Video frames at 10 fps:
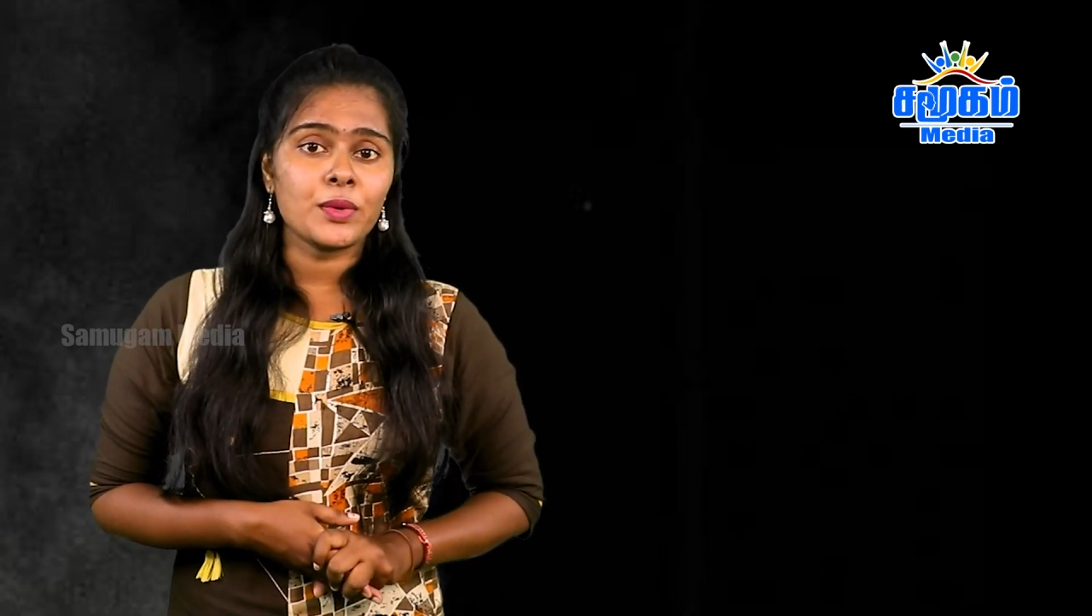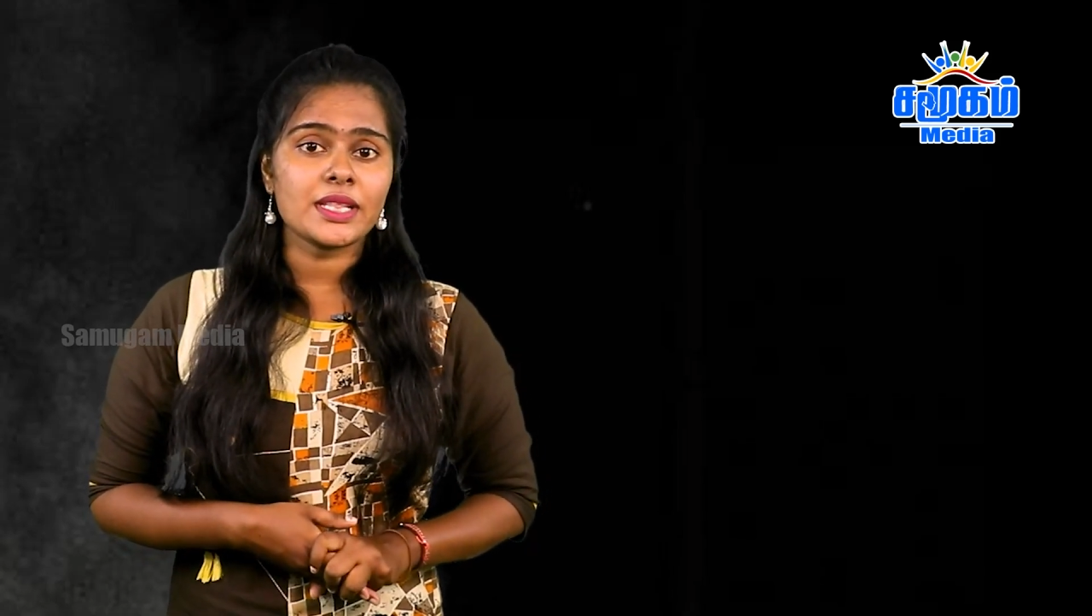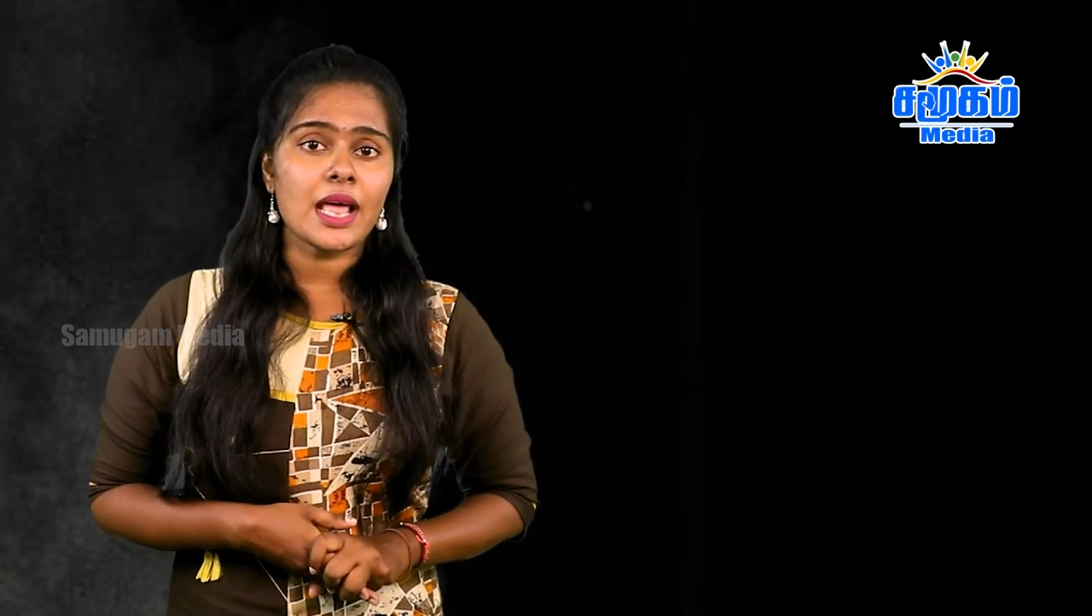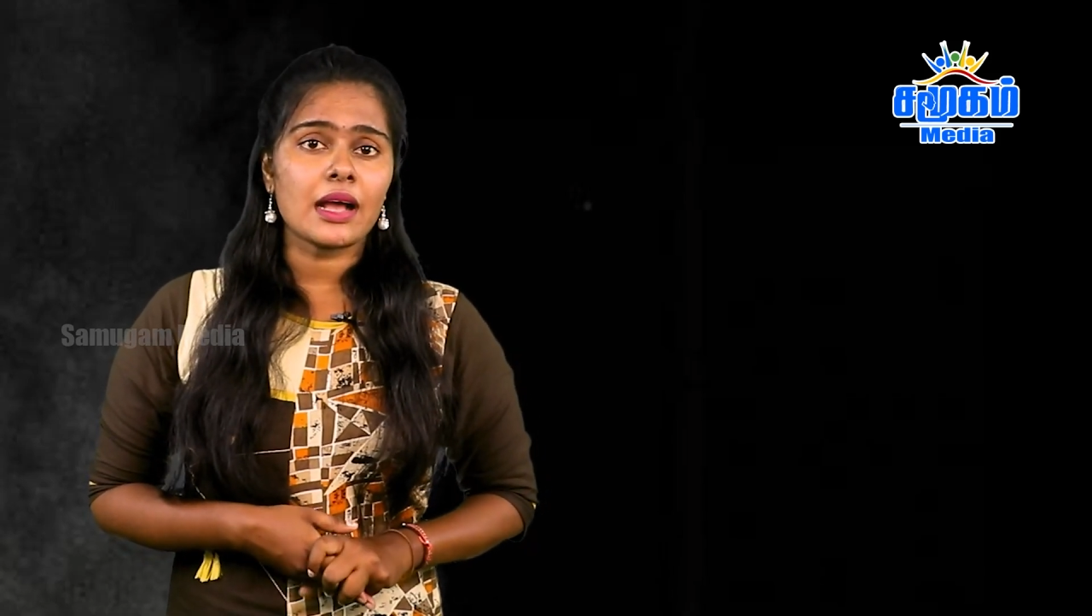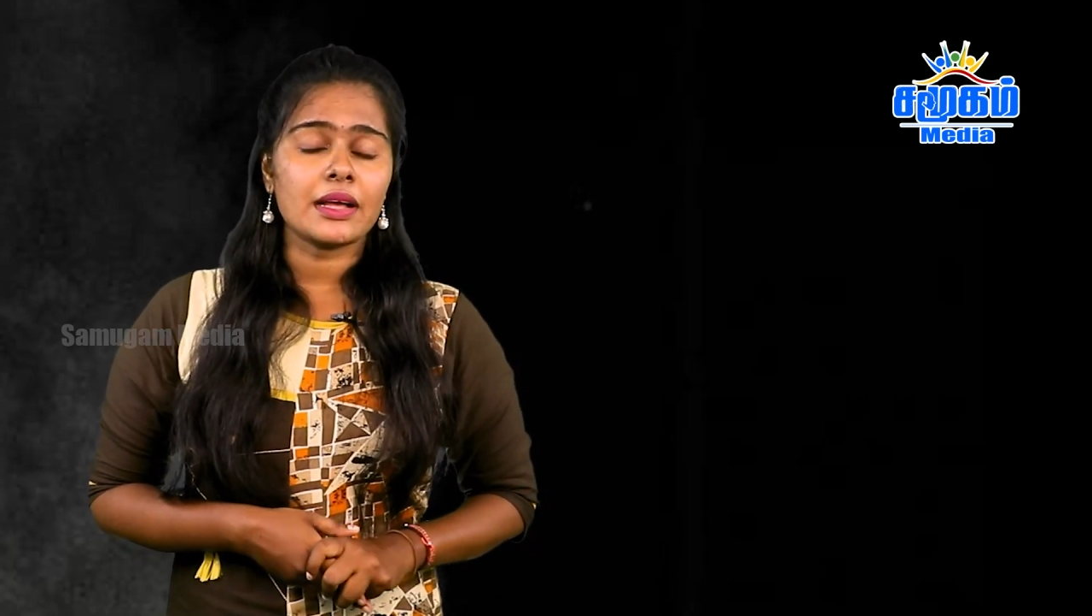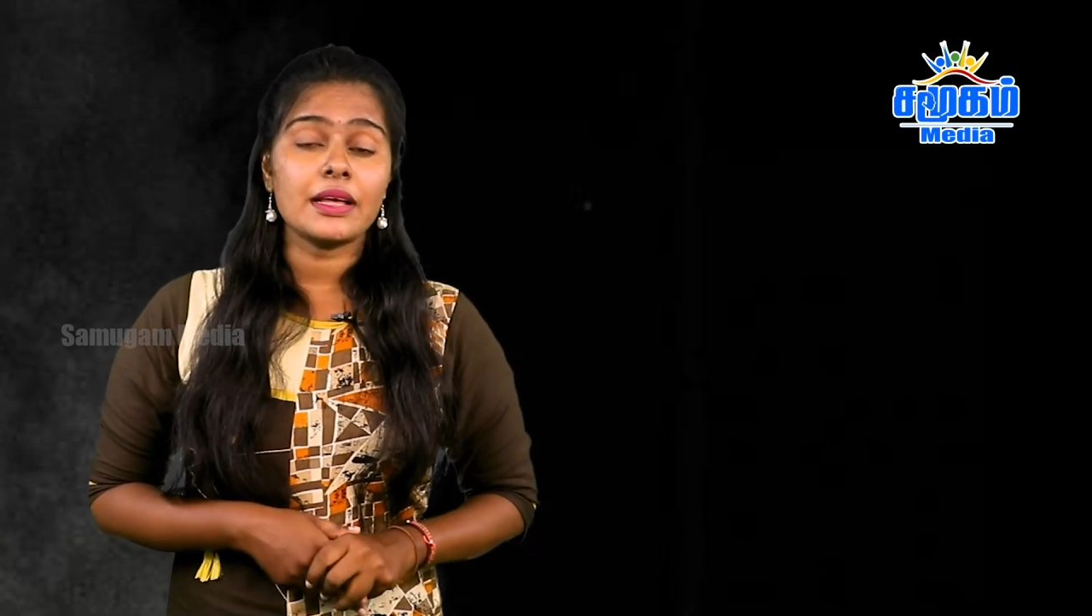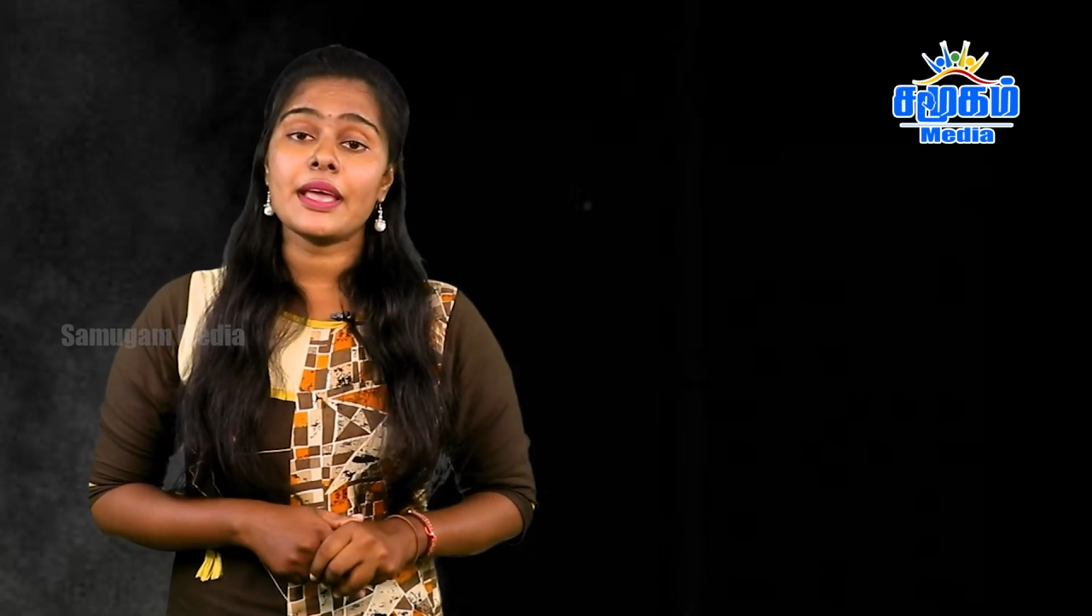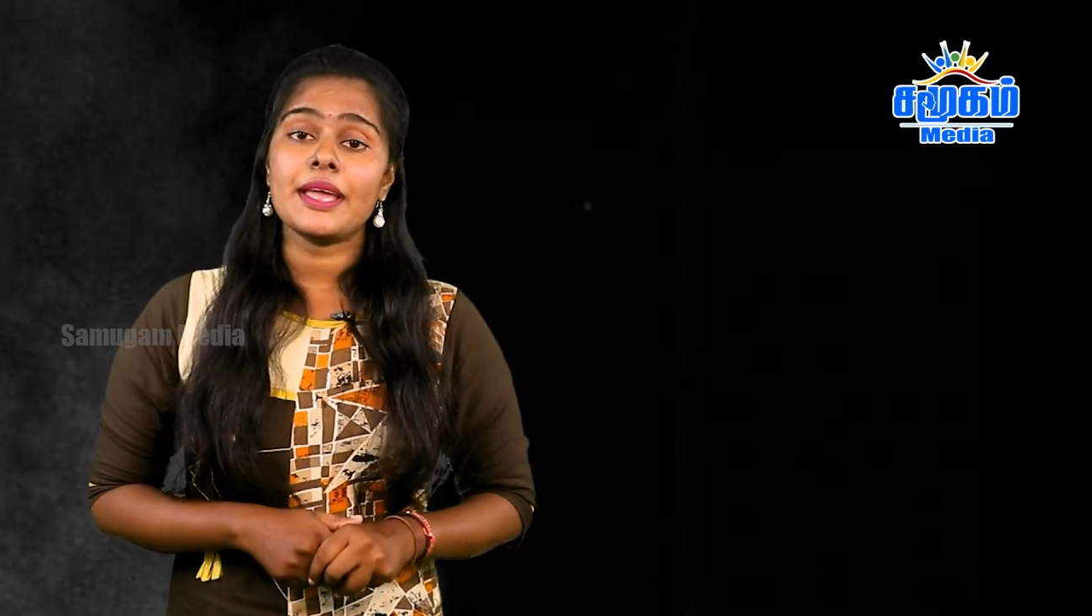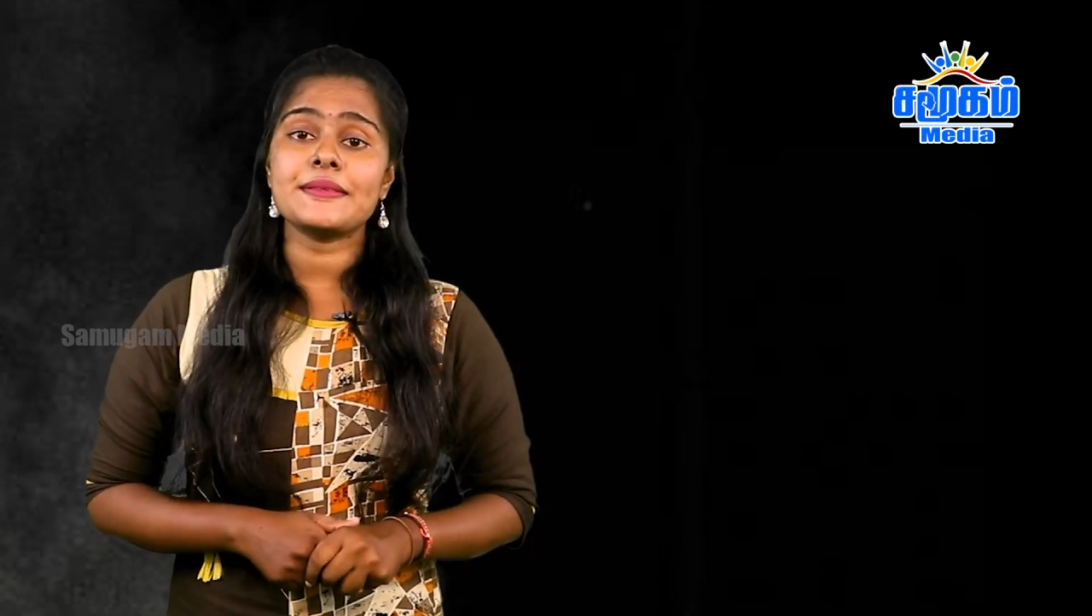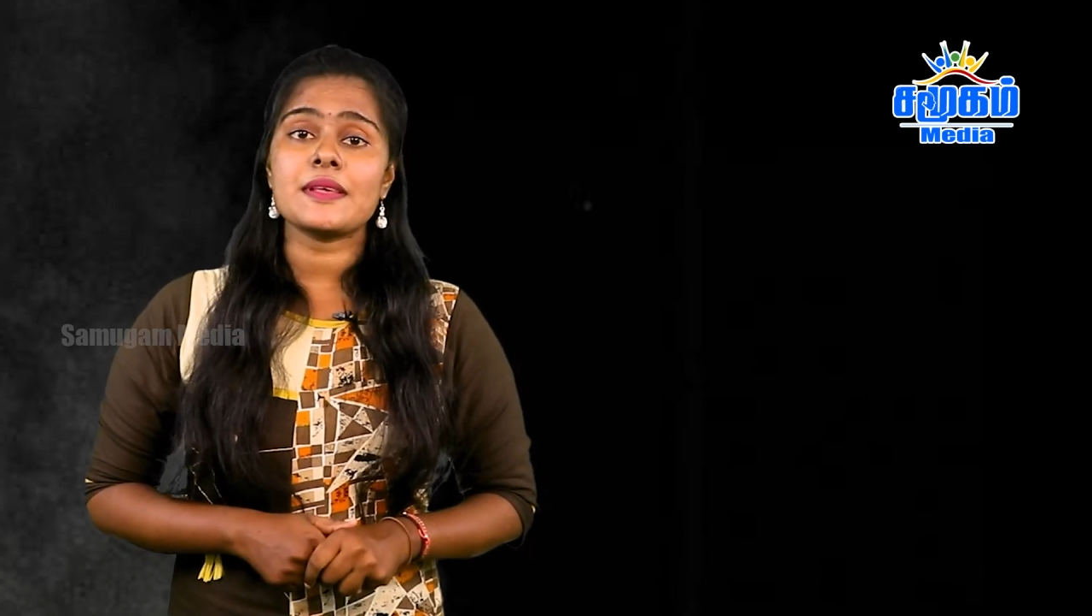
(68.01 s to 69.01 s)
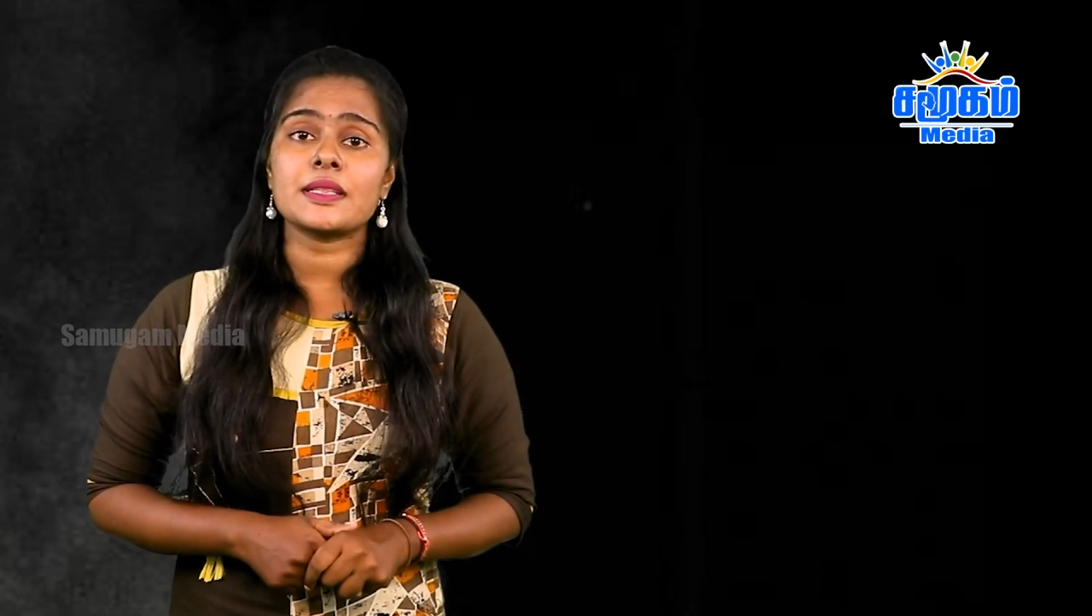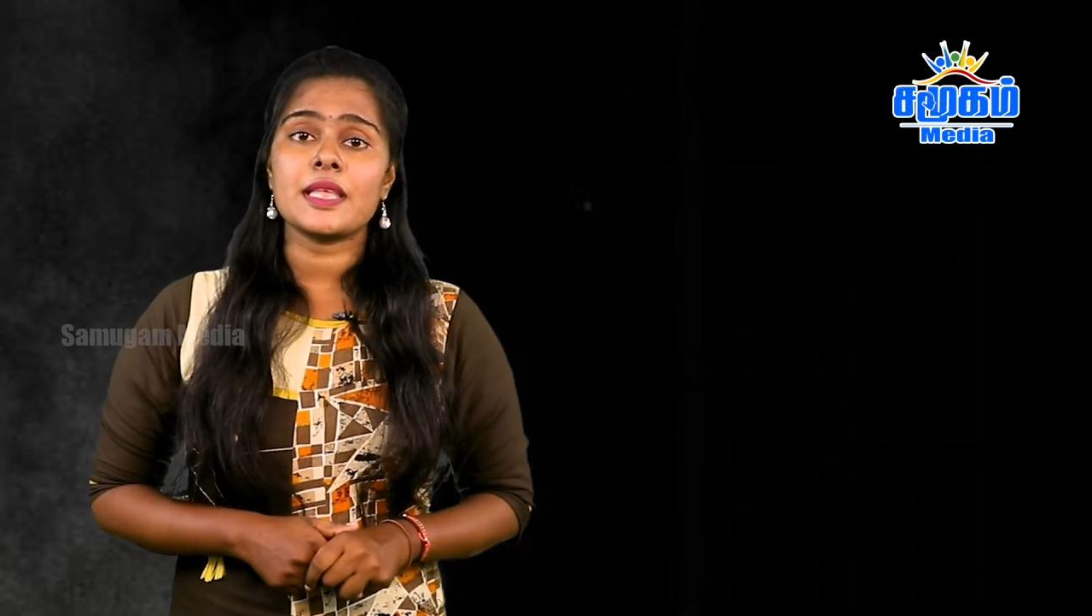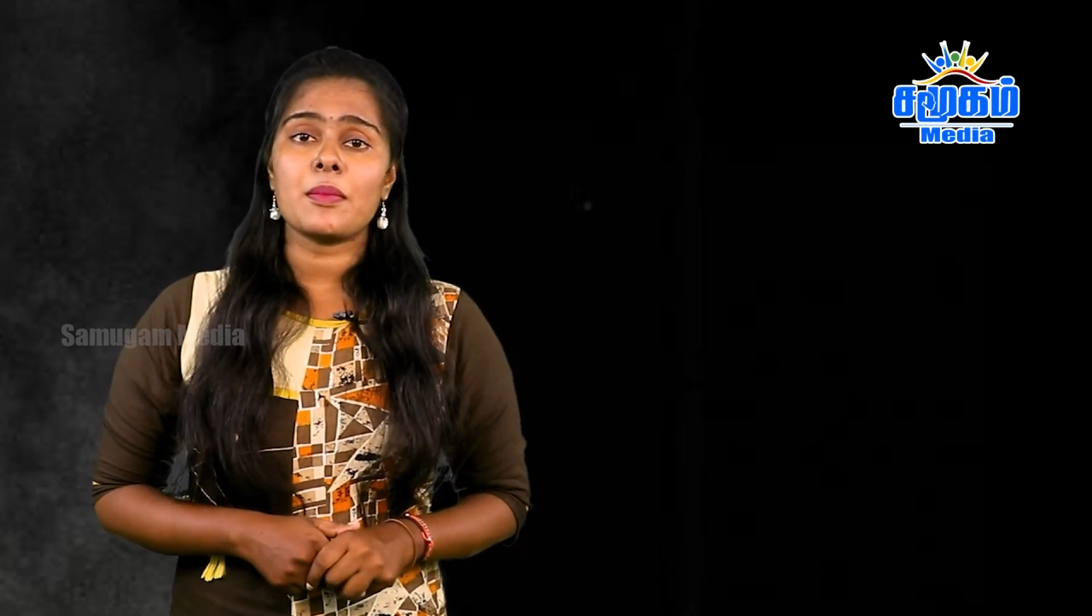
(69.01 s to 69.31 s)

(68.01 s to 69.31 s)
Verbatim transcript: உள்ளதாக எரிசக்தி